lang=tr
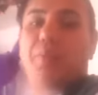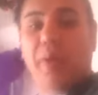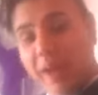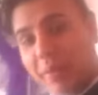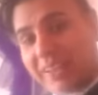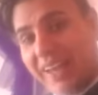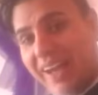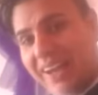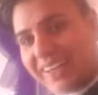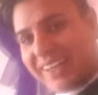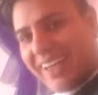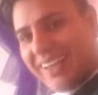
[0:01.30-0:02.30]
Merhaba
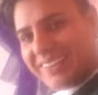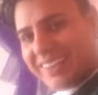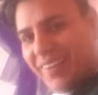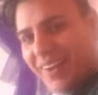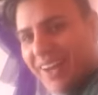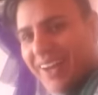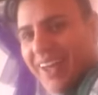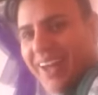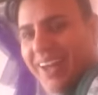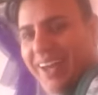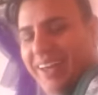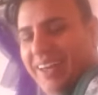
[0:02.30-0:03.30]
değerli kiraz
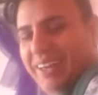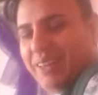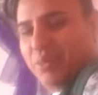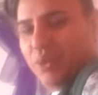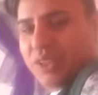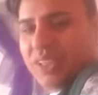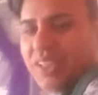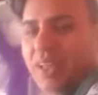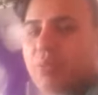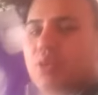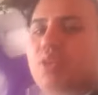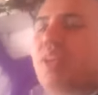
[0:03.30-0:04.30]
severler.
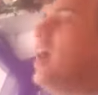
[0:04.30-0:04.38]
Bursa'dan bütün